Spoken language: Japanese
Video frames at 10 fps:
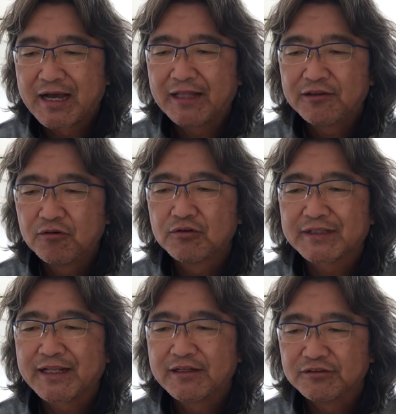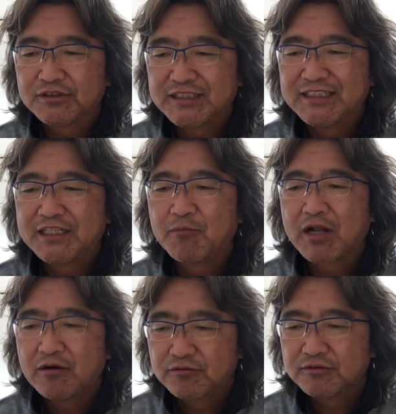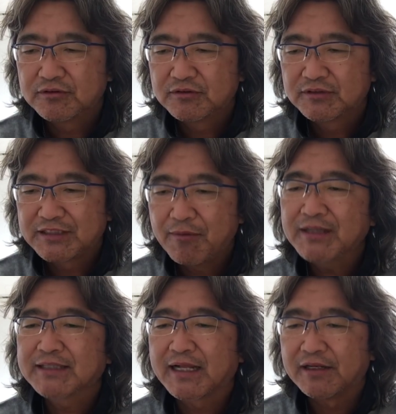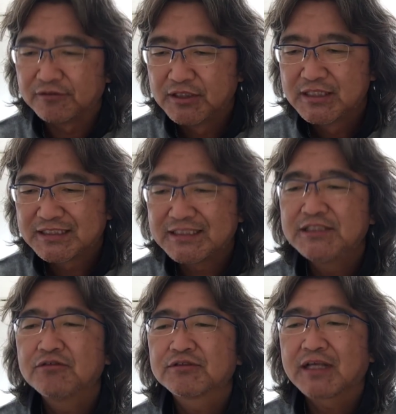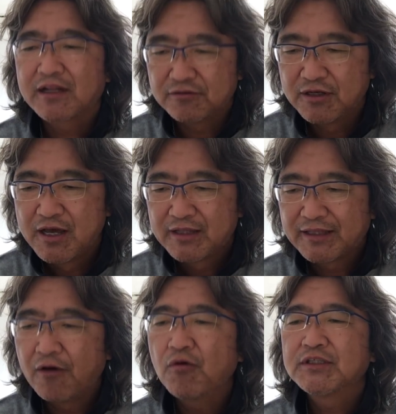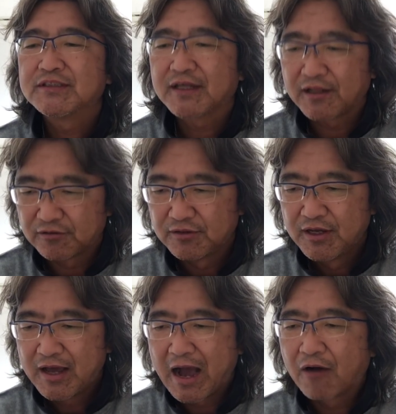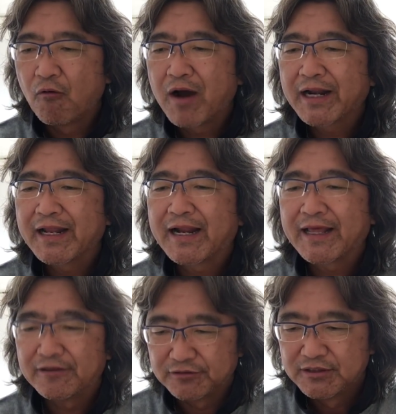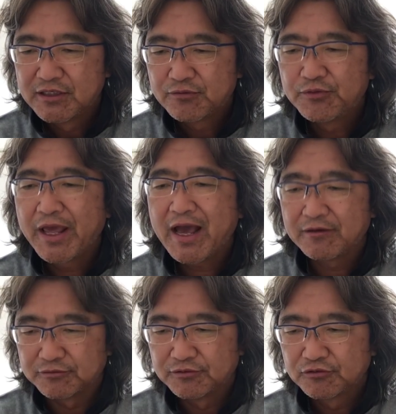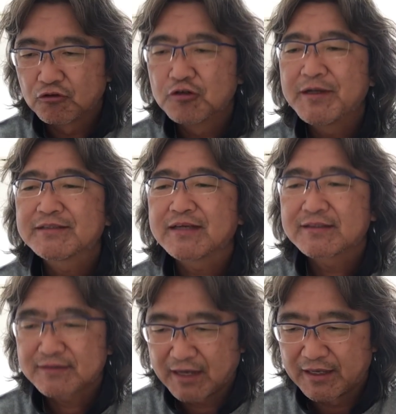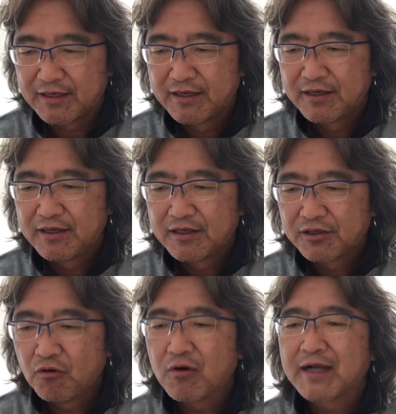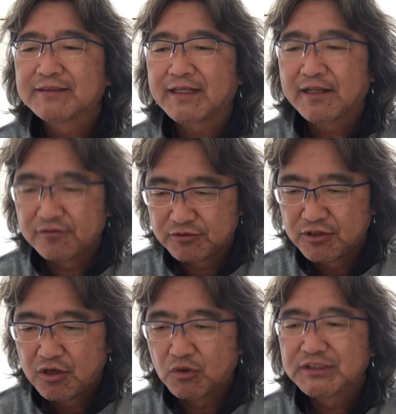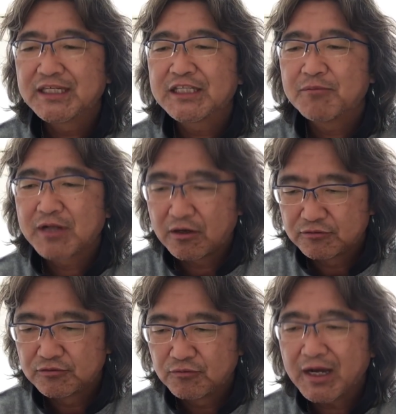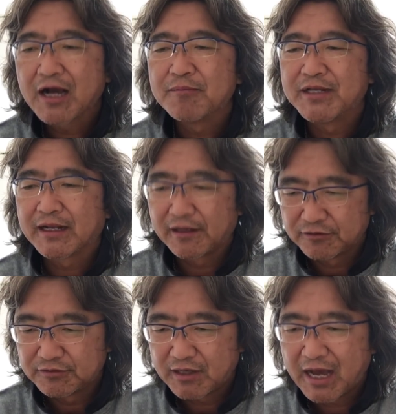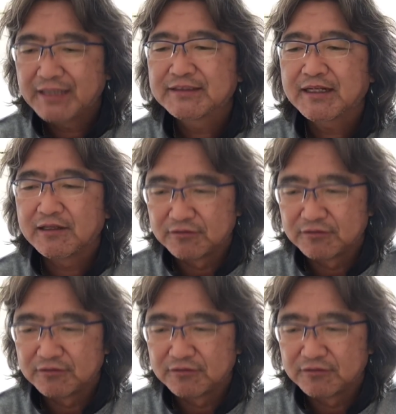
感動される聞いてもらう世話される信用される手本にされる憧れられる触れ合う特別扱い共感される教えてもらう若く見られる愛され